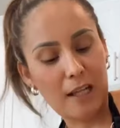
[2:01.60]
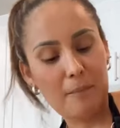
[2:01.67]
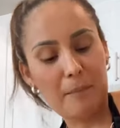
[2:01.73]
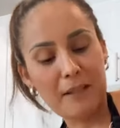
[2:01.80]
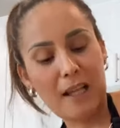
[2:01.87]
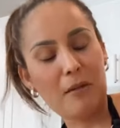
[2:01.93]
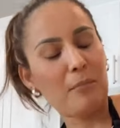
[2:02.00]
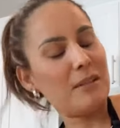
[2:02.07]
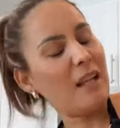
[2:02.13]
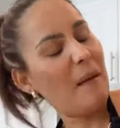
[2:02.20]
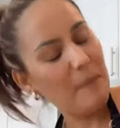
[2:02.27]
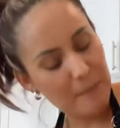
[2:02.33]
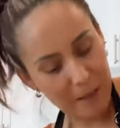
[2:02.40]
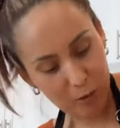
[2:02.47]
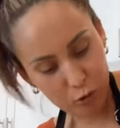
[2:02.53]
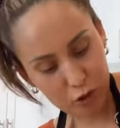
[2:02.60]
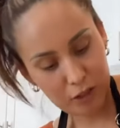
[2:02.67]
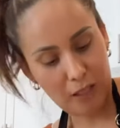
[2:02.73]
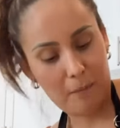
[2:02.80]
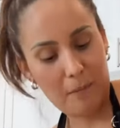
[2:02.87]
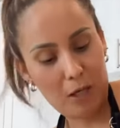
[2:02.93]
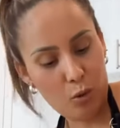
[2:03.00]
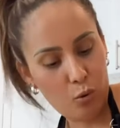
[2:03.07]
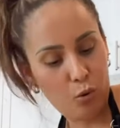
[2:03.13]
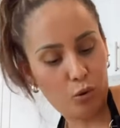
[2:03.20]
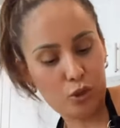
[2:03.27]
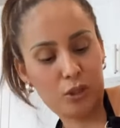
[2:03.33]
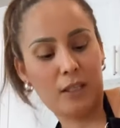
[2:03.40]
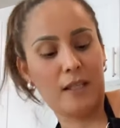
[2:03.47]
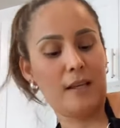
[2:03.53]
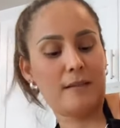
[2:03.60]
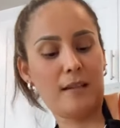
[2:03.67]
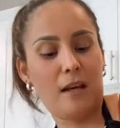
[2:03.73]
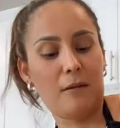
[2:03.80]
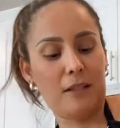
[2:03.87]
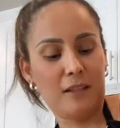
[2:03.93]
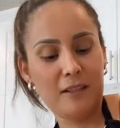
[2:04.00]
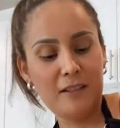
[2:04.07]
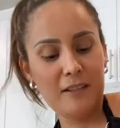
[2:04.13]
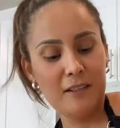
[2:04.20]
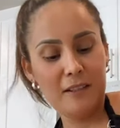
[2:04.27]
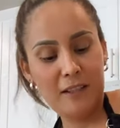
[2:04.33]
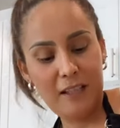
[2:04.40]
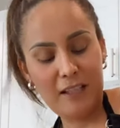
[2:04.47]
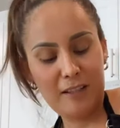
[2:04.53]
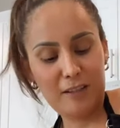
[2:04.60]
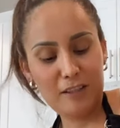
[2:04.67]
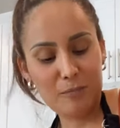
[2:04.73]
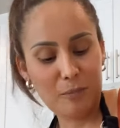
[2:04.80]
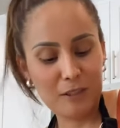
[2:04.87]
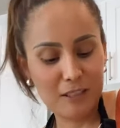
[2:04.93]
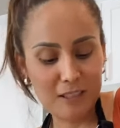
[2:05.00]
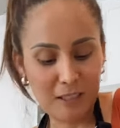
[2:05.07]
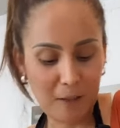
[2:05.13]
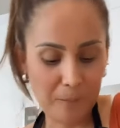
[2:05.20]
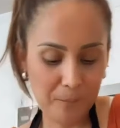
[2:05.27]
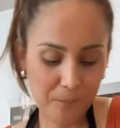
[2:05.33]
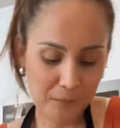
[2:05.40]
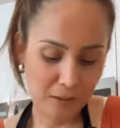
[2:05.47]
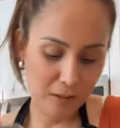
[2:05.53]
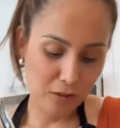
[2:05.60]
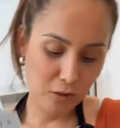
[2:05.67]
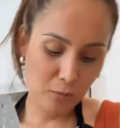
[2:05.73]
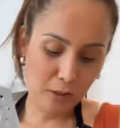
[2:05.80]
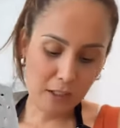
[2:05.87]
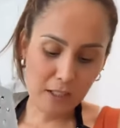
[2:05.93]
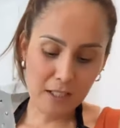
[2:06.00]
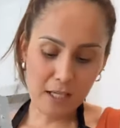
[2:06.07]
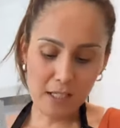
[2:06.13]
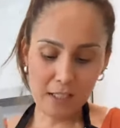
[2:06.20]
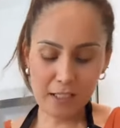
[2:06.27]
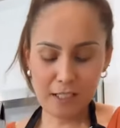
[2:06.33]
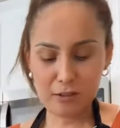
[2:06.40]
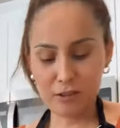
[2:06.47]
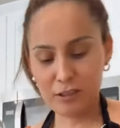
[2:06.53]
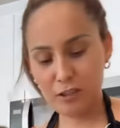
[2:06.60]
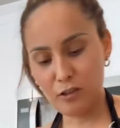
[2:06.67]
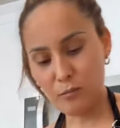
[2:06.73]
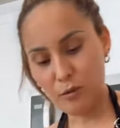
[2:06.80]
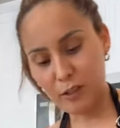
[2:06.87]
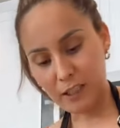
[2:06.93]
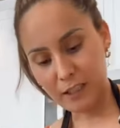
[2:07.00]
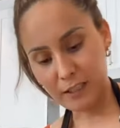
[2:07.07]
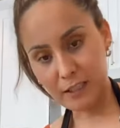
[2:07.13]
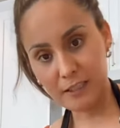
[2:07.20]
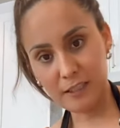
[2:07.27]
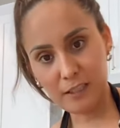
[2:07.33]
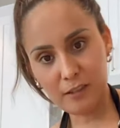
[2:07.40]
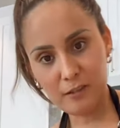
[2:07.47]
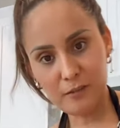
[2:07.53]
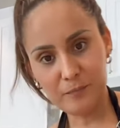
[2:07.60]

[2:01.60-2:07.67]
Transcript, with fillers: panal, pues a mí me gusta, me gusta, ya saben. Entonces, pues este, yo voy a ver el queso así como grandecito.